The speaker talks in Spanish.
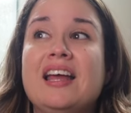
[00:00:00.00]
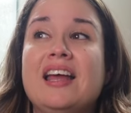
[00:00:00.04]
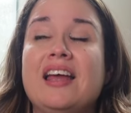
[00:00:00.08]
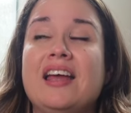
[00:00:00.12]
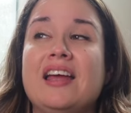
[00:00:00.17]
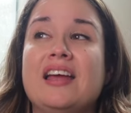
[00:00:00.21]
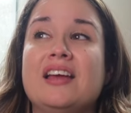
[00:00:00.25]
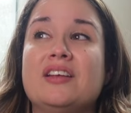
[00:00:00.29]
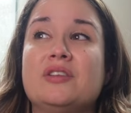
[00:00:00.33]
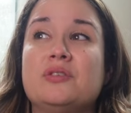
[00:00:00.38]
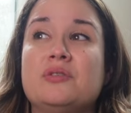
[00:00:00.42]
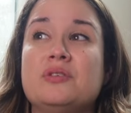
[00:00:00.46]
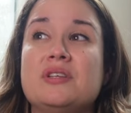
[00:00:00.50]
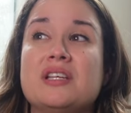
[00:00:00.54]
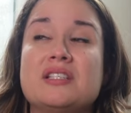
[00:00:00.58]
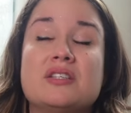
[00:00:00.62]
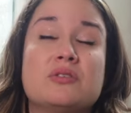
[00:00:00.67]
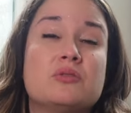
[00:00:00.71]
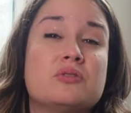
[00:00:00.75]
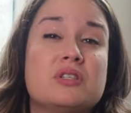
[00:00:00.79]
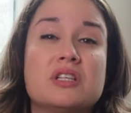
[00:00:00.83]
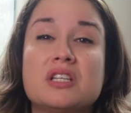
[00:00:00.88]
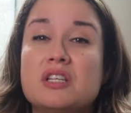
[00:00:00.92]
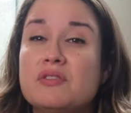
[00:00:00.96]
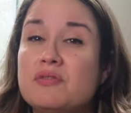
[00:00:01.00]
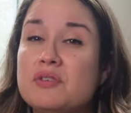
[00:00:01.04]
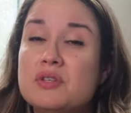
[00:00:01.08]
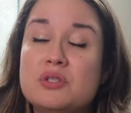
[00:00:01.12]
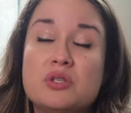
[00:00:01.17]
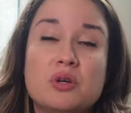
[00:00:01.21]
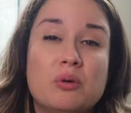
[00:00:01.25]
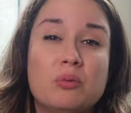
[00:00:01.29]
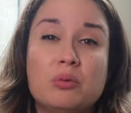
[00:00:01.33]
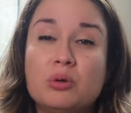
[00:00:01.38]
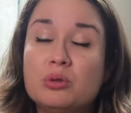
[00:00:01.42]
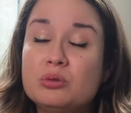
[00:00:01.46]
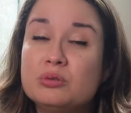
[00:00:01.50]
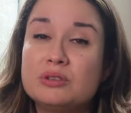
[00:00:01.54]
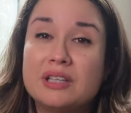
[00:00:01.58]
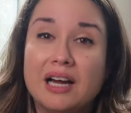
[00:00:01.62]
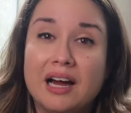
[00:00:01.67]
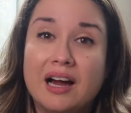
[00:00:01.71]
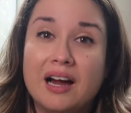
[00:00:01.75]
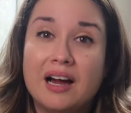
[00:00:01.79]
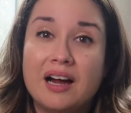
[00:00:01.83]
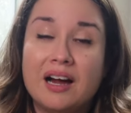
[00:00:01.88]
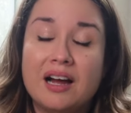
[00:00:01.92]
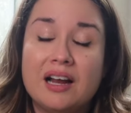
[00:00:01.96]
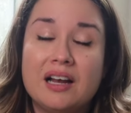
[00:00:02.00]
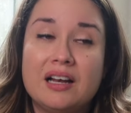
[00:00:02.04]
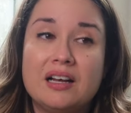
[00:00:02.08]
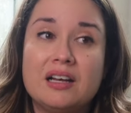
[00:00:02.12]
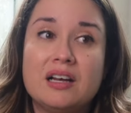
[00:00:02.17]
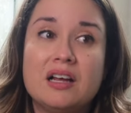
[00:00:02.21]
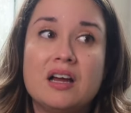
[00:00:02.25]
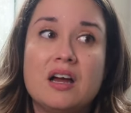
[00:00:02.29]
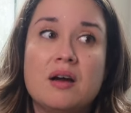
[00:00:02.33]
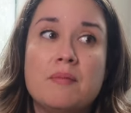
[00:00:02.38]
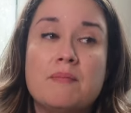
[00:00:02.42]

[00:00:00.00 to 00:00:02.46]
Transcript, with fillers: estoy haciendo un sacrificio brutal,